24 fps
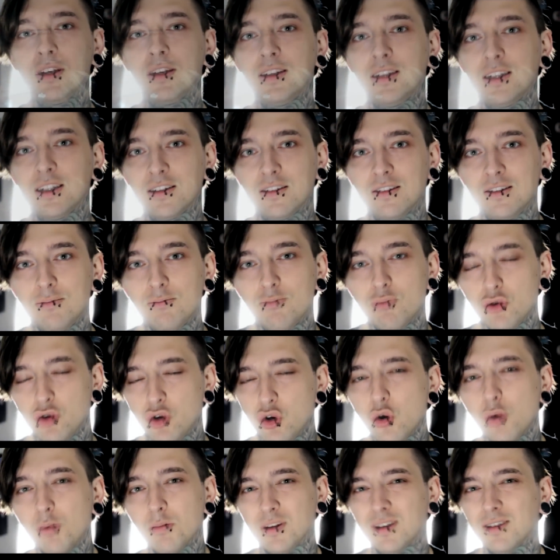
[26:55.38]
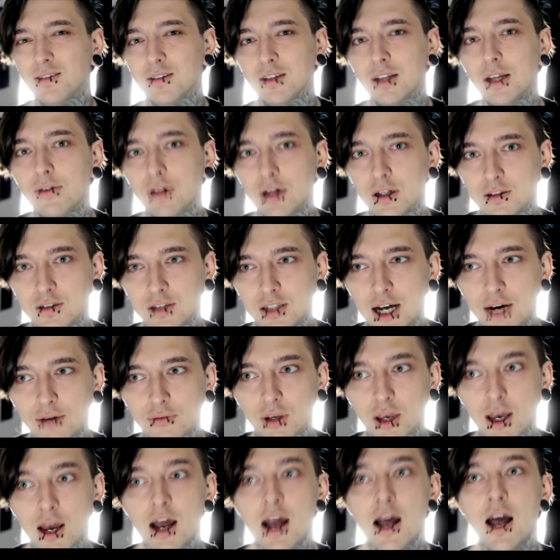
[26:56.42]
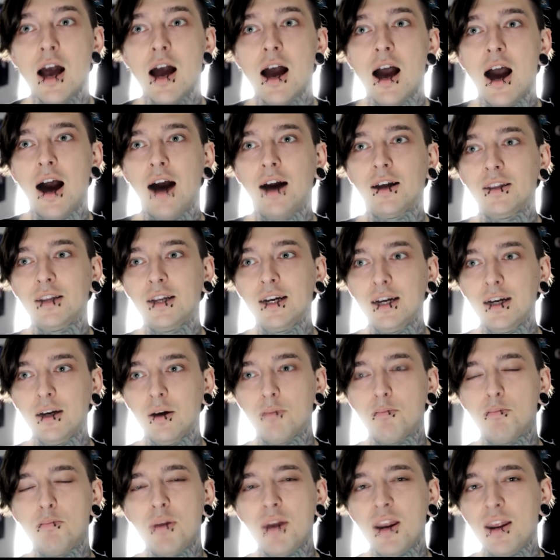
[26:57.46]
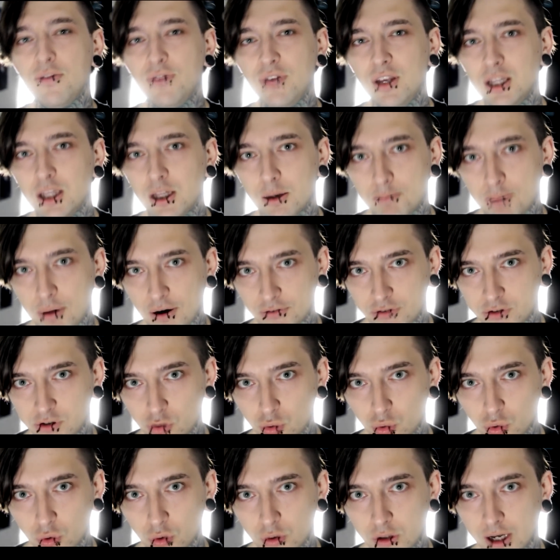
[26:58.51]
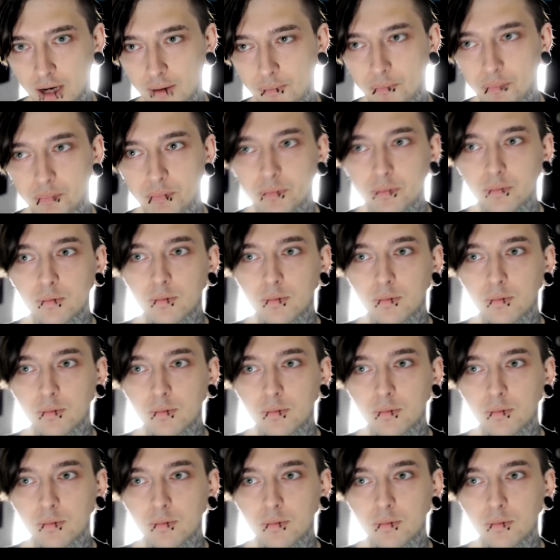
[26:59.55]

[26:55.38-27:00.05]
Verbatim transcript: естественным путем, не создавалась давки, она привита повсюду там.